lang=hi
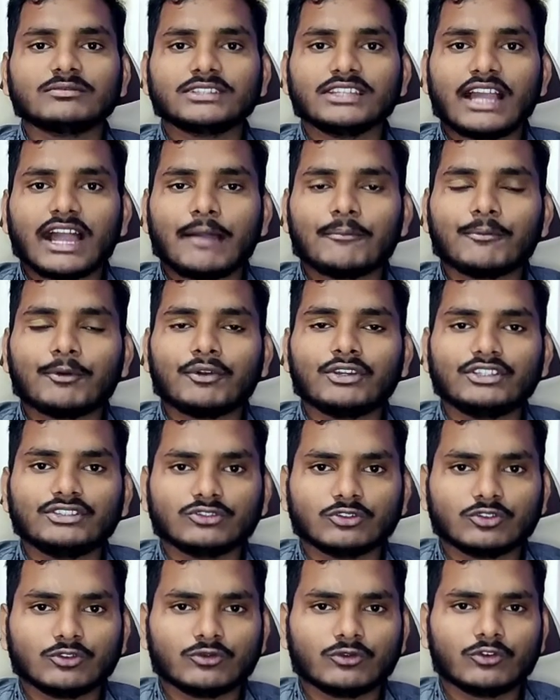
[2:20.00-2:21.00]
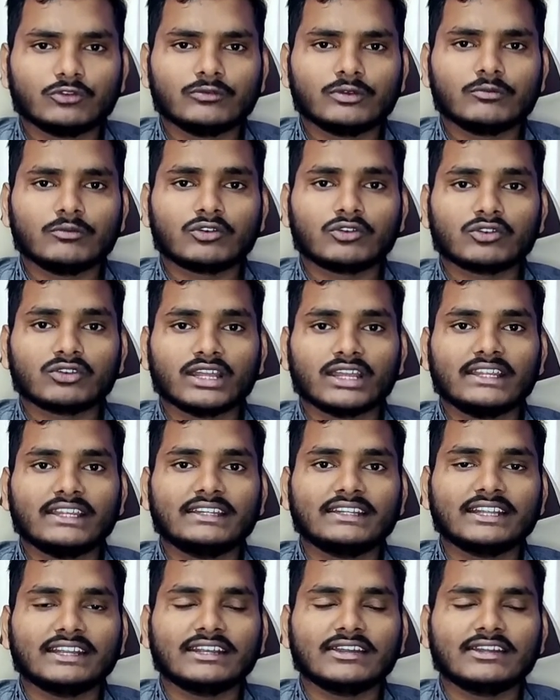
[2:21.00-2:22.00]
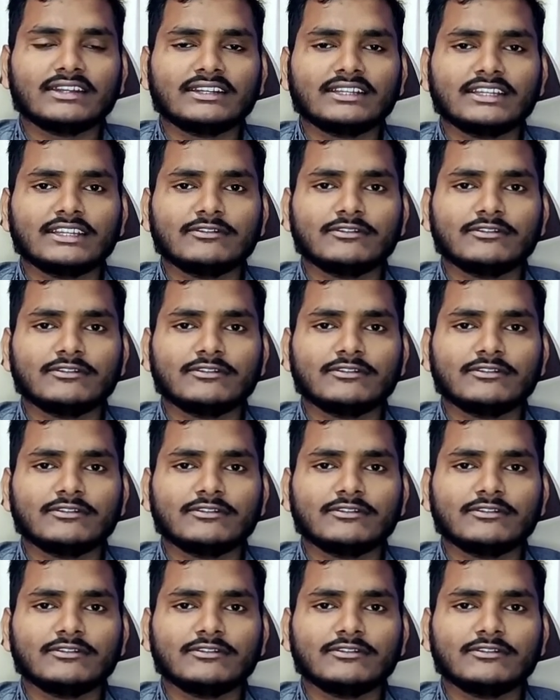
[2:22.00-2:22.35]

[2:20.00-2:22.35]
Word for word: भी आपको इन दोनों फोन में मोटोला ए टेन एंड ए